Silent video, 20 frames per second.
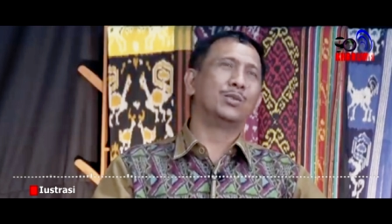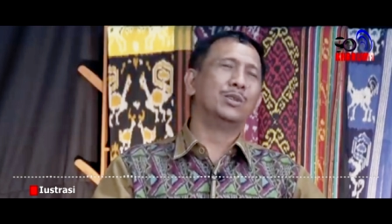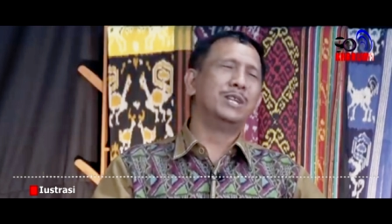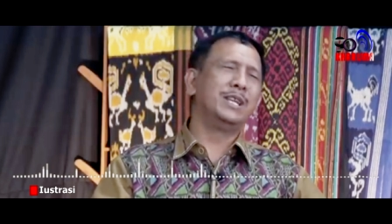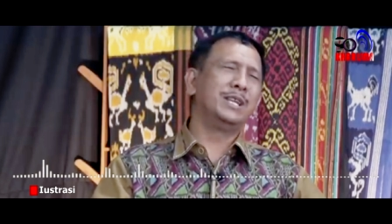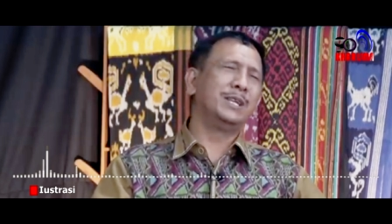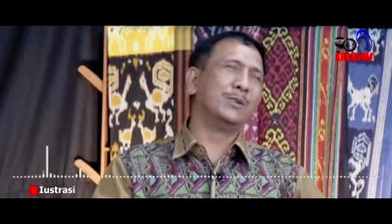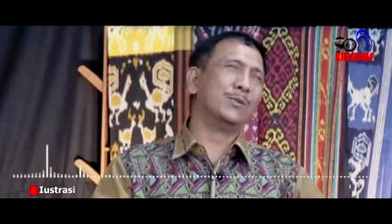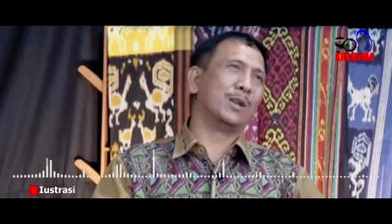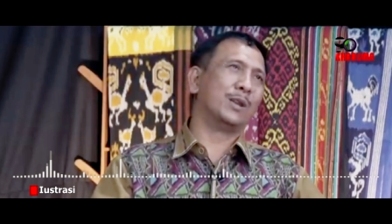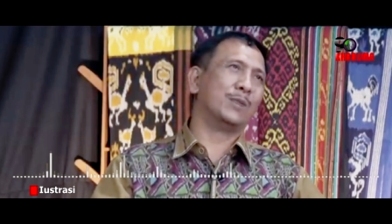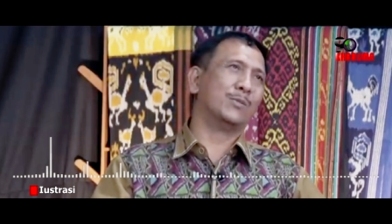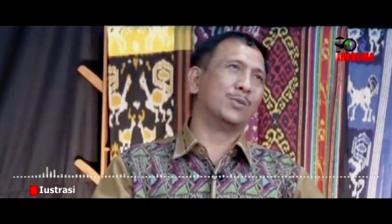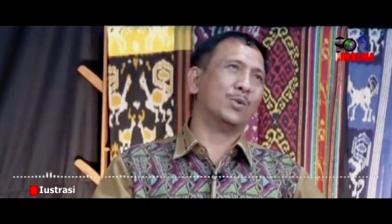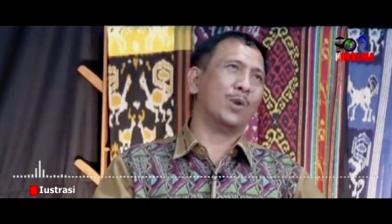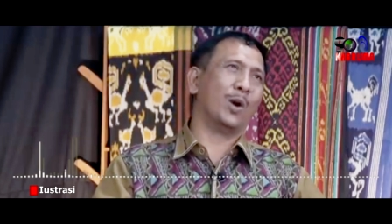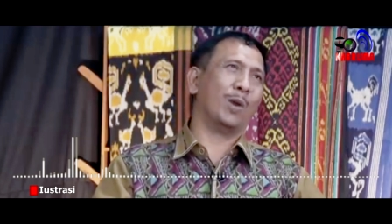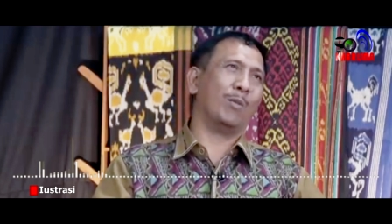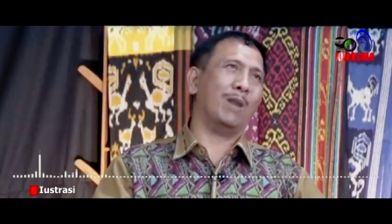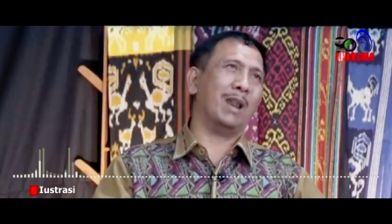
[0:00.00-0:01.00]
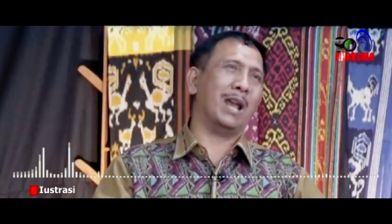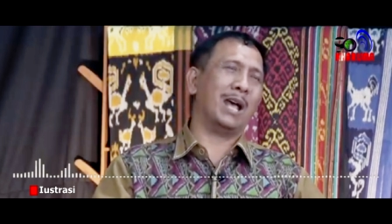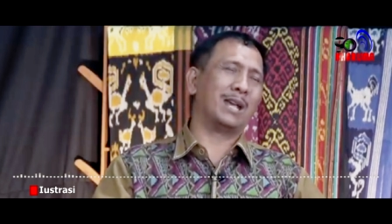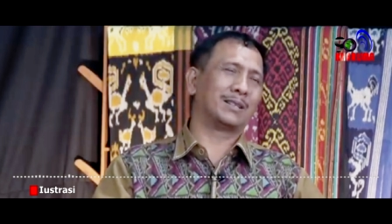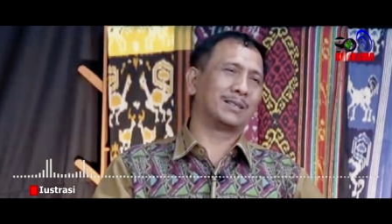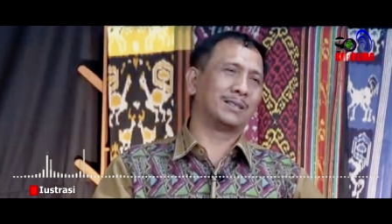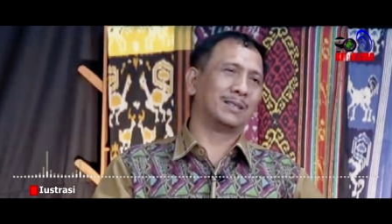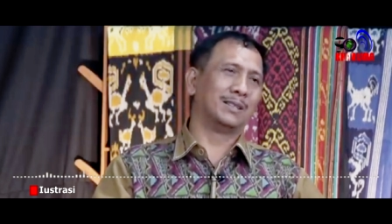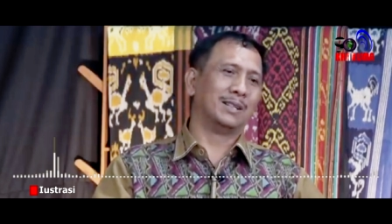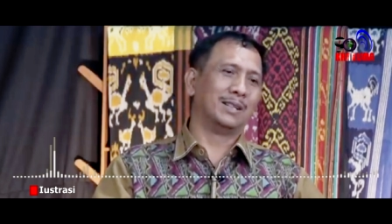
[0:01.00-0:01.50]
Anas
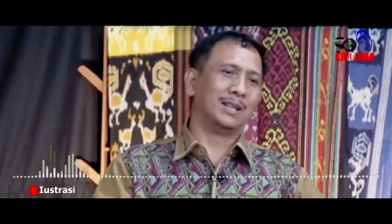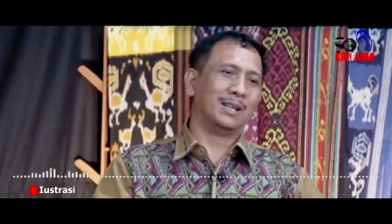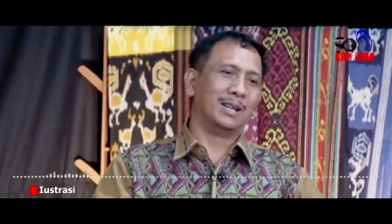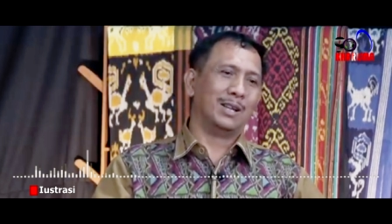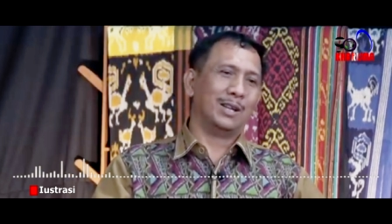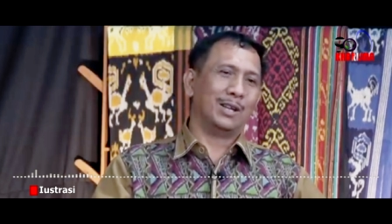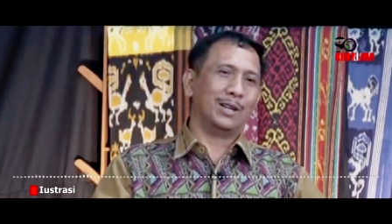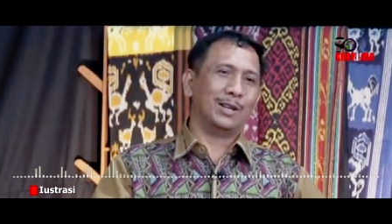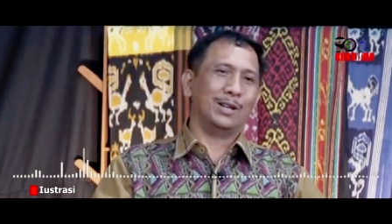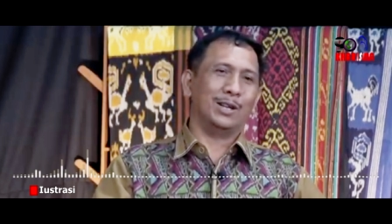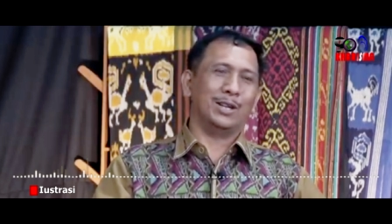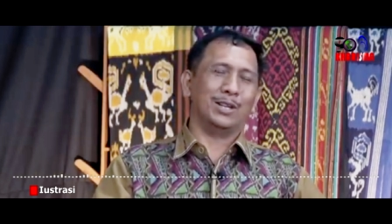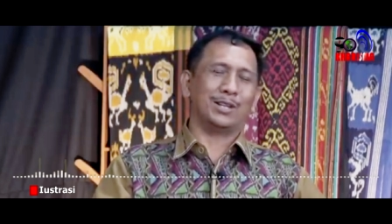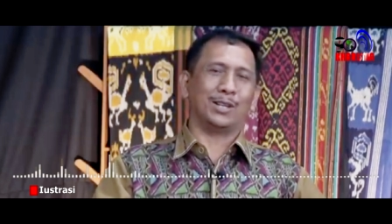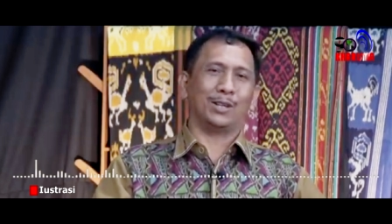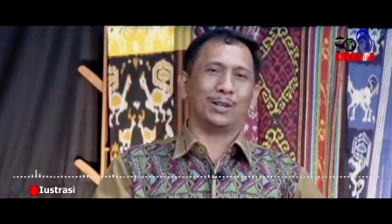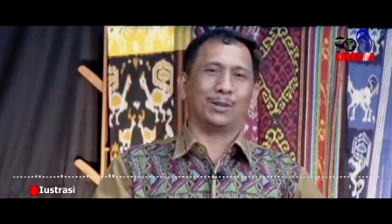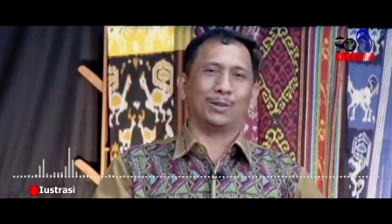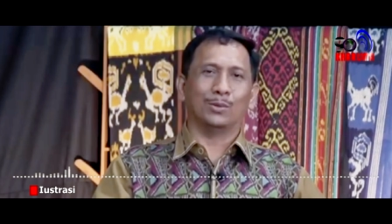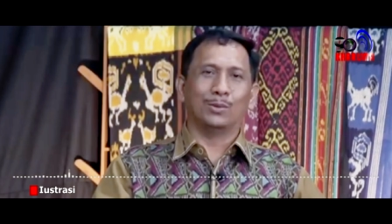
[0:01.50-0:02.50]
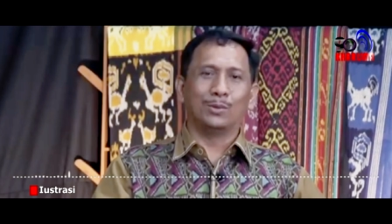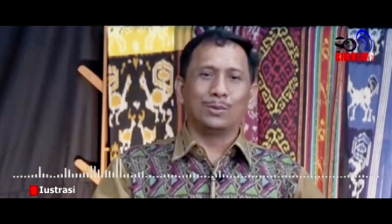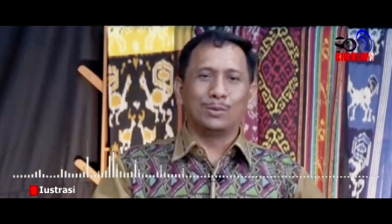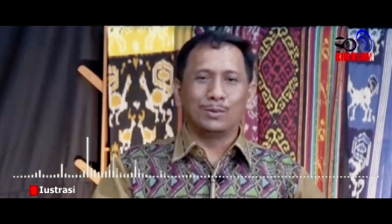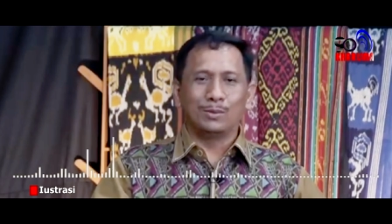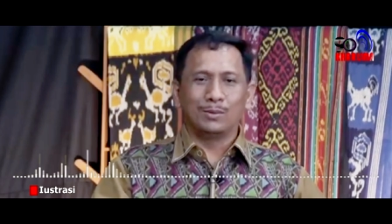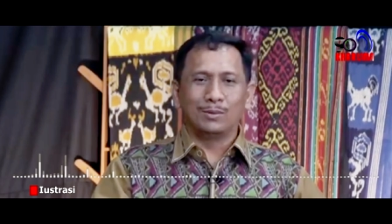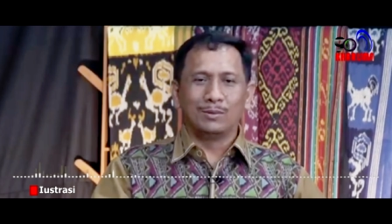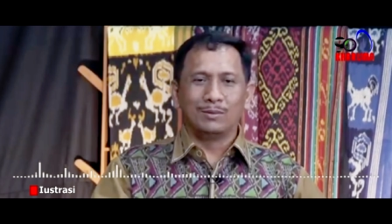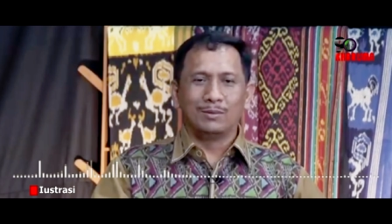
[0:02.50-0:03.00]
berdiskusi terkait nasib
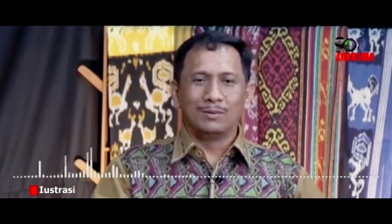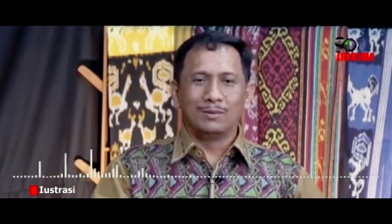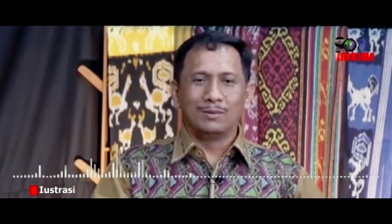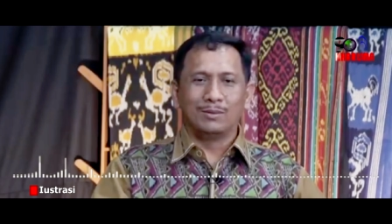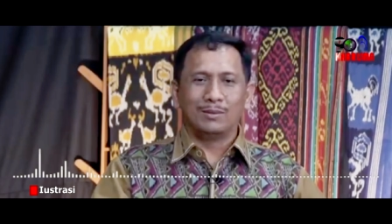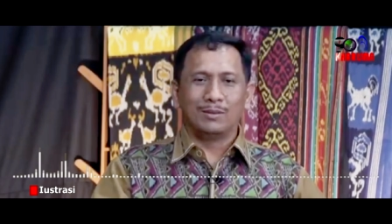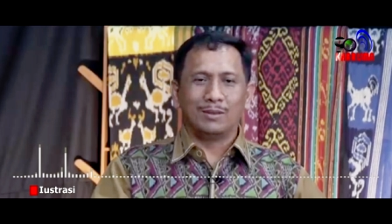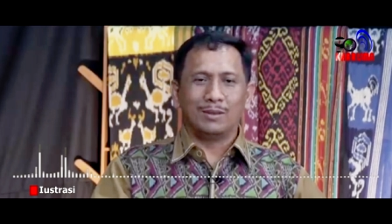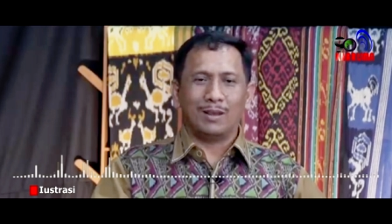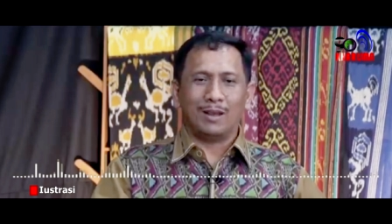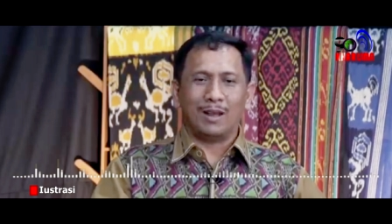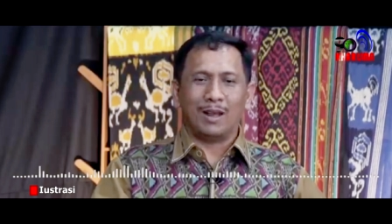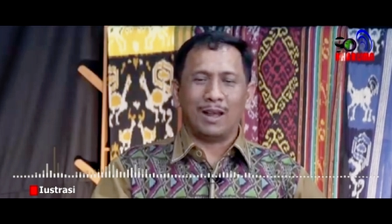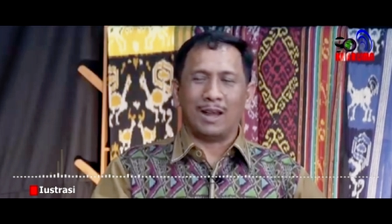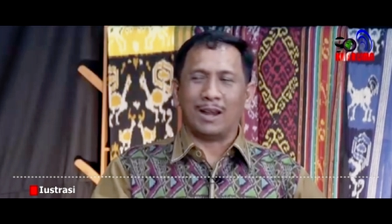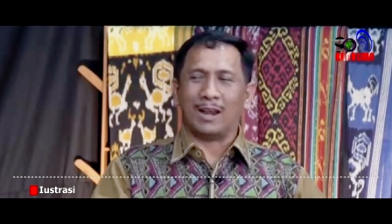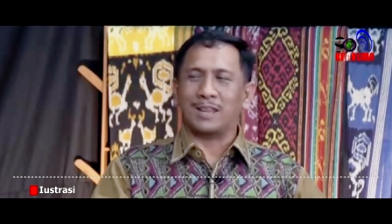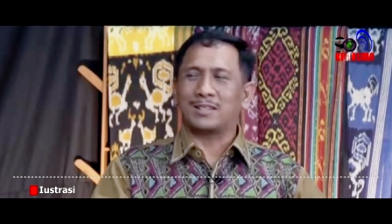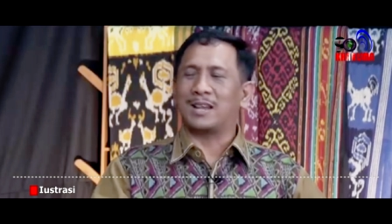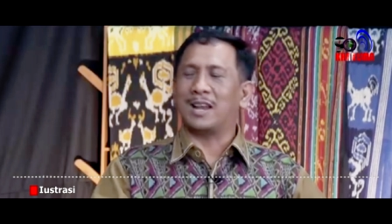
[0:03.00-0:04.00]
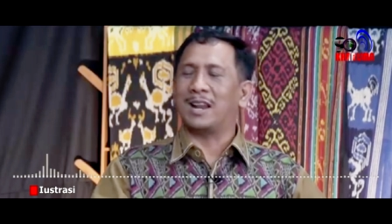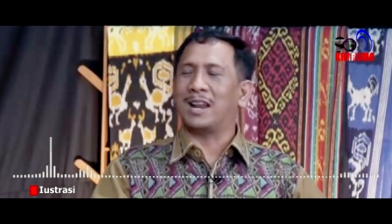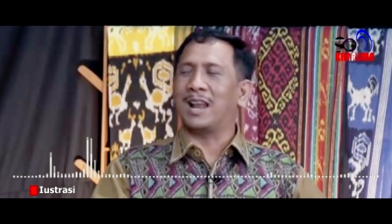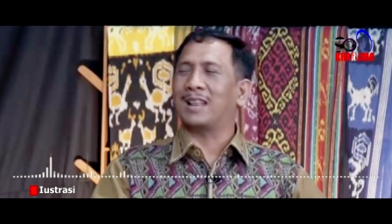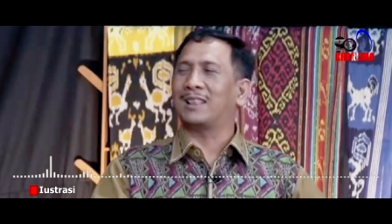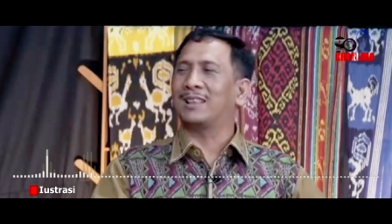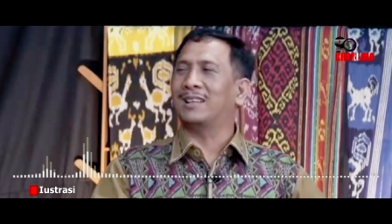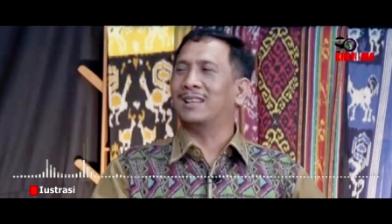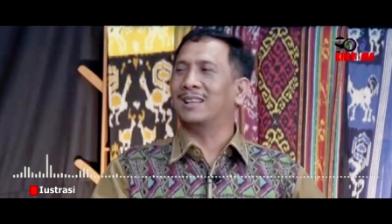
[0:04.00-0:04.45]
kawan-kawannya yang